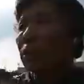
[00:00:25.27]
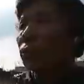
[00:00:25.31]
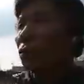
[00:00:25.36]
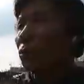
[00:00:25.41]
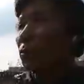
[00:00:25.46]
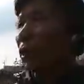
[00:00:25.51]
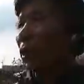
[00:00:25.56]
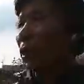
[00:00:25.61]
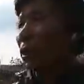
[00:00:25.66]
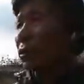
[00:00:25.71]

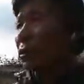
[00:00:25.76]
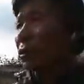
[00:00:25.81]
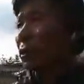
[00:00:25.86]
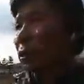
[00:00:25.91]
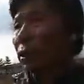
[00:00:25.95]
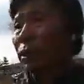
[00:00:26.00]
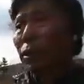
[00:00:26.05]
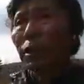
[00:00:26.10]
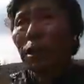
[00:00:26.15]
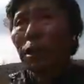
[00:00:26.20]
좀 해서
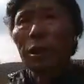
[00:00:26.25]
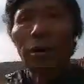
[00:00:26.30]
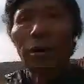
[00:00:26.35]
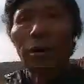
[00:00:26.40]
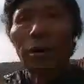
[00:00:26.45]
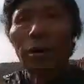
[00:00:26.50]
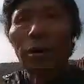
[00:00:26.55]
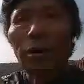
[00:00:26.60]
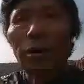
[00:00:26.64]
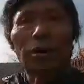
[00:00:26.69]
인터넷
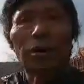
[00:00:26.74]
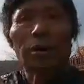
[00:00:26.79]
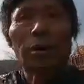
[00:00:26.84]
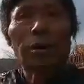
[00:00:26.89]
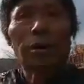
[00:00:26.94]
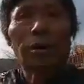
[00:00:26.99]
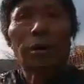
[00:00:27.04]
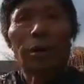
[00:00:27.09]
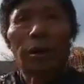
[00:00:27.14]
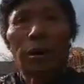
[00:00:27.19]

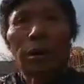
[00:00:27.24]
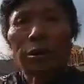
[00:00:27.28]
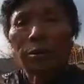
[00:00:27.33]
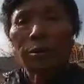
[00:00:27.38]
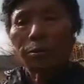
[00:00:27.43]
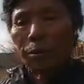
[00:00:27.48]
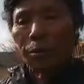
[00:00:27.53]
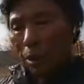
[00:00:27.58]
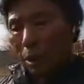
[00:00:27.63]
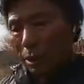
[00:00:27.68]

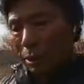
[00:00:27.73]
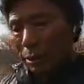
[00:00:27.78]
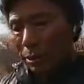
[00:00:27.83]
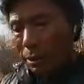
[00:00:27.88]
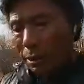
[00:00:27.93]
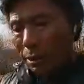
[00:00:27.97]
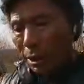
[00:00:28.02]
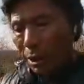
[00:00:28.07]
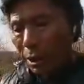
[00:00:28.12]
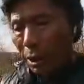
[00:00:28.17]
올려드리겠습니다.
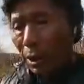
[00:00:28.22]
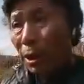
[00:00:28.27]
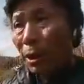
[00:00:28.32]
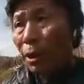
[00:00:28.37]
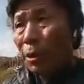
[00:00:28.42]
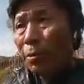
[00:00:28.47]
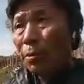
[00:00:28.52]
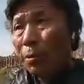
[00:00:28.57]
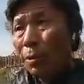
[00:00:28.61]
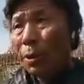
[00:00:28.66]

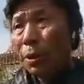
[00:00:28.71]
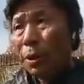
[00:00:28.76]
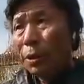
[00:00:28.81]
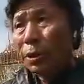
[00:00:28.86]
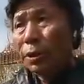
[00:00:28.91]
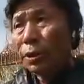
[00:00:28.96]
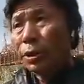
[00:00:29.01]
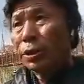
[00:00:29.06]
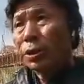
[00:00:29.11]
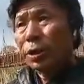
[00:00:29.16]

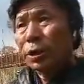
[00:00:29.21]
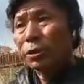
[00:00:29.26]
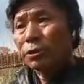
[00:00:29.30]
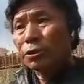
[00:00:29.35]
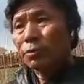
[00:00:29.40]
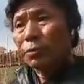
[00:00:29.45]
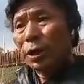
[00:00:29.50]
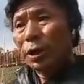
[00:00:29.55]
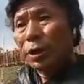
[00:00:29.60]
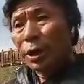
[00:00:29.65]
지적을
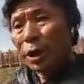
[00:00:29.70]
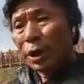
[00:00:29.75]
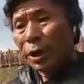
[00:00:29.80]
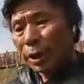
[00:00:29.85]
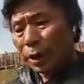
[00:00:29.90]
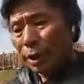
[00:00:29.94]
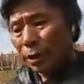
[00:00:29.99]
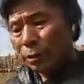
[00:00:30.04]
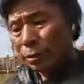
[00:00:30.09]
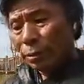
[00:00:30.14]
좀 많이
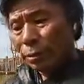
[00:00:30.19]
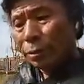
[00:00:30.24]
할게요.